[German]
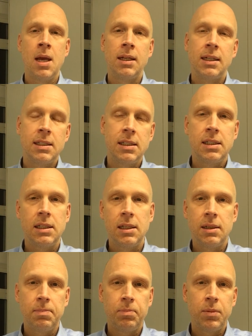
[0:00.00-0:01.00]
Das ist
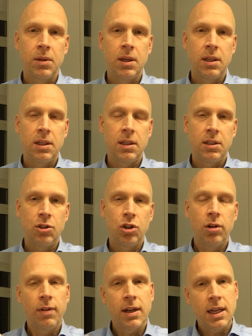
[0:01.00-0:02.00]
ähm, ein
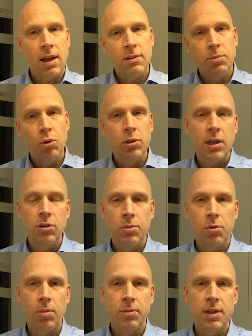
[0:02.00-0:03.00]
Stück weit die erste Beurteilung, die du
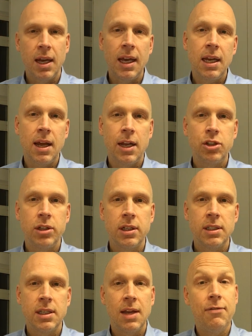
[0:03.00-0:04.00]
bekommst. Der Redeeinstieg
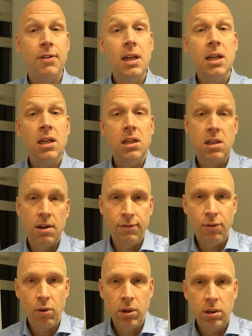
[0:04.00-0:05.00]
ist, will ich dir
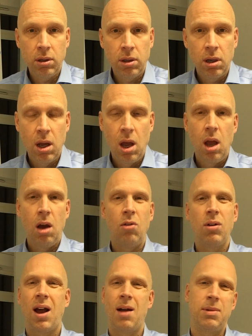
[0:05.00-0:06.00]
folgen
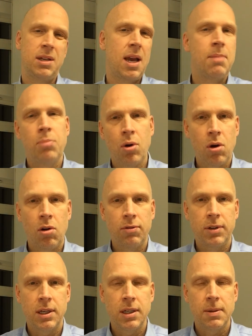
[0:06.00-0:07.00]
oder habe ich keinen Bock auf
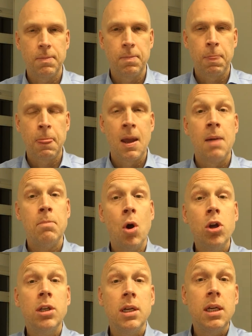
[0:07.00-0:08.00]
dich?
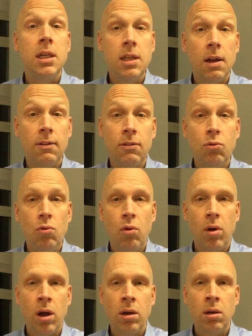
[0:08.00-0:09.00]
Möchte ich dir
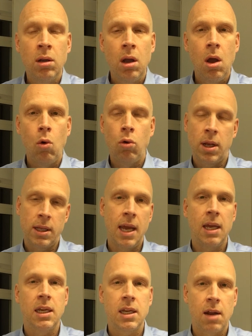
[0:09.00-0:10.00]
zuhören oder
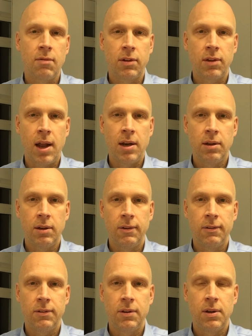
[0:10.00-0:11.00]
denke ich an was
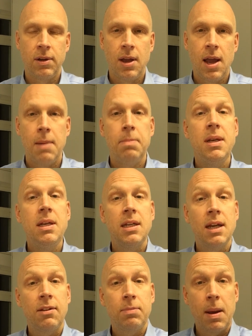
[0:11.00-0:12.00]
anderes? Bin ich
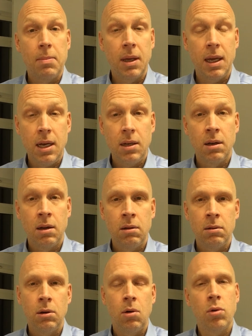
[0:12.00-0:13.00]
jetzt beim
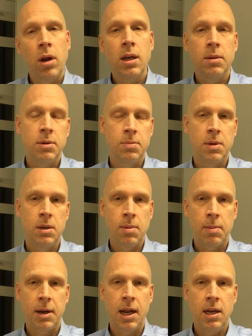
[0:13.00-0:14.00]
Redner oder nehme ich mir lieber
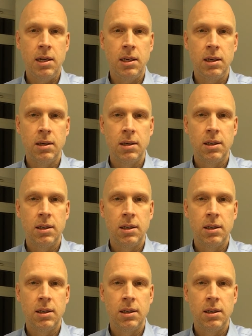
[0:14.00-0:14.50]
mein Handy?